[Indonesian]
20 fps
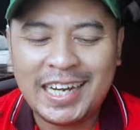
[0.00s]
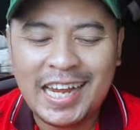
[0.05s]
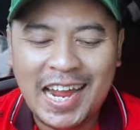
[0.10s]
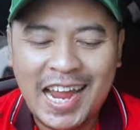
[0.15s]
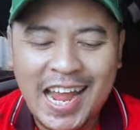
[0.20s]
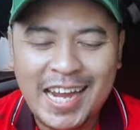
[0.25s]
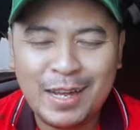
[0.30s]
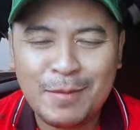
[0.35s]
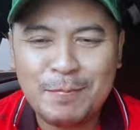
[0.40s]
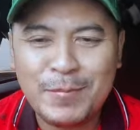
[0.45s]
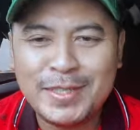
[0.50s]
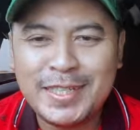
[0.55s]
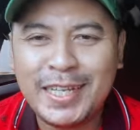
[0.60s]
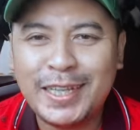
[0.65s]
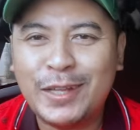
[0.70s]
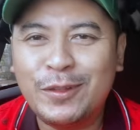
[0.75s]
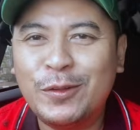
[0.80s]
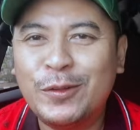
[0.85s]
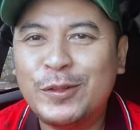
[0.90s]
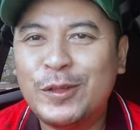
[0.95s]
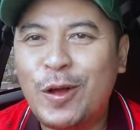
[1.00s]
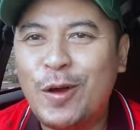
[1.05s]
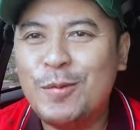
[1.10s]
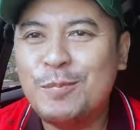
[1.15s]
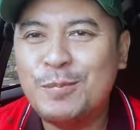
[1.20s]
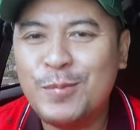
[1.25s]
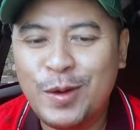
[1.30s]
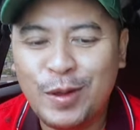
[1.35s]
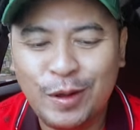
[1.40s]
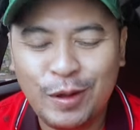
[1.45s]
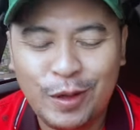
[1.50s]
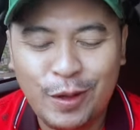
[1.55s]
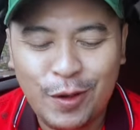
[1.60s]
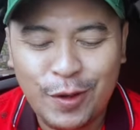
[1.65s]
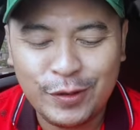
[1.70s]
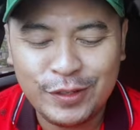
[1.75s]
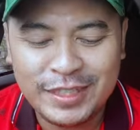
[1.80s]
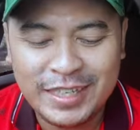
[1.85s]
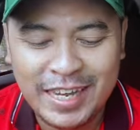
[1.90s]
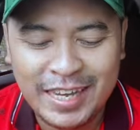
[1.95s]
kakak dipencet itu tombol
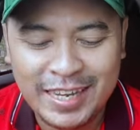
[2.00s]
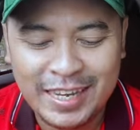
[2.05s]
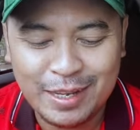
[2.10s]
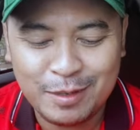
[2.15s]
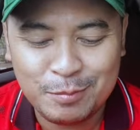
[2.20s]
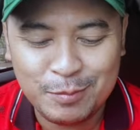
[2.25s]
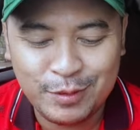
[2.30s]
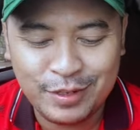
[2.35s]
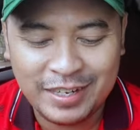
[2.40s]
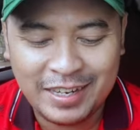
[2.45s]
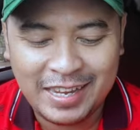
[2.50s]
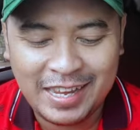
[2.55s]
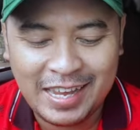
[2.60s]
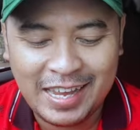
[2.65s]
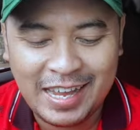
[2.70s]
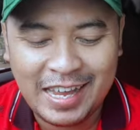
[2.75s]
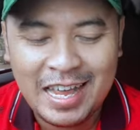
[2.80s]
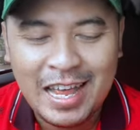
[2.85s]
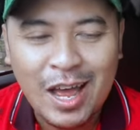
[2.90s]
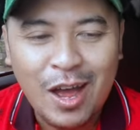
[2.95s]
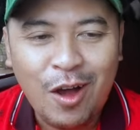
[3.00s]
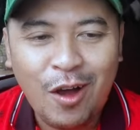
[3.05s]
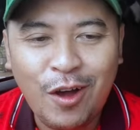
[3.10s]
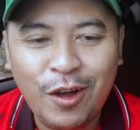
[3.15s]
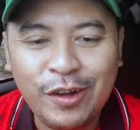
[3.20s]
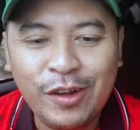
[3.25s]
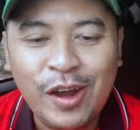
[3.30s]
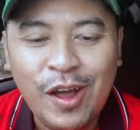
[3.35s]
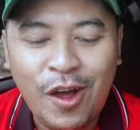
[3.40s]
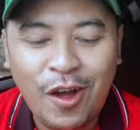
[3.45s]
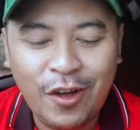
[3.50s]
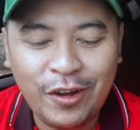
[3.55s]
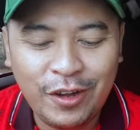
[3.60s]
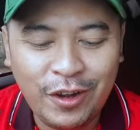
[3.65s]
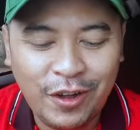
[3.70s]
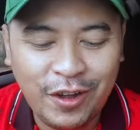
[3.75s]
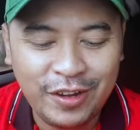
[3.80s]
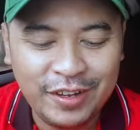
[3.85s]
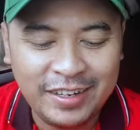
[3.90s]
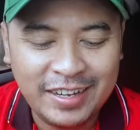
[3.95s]
onnya ya Bu ya. On, on,
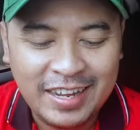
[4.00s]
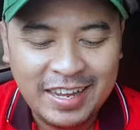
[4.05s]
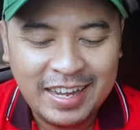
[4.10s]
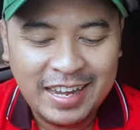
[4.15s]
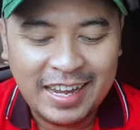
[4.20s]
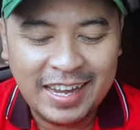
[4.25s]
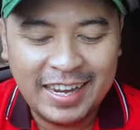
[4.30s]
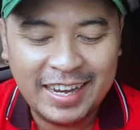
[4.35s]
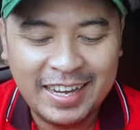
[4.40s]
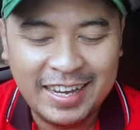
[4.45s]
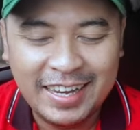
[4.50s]
on. Rasa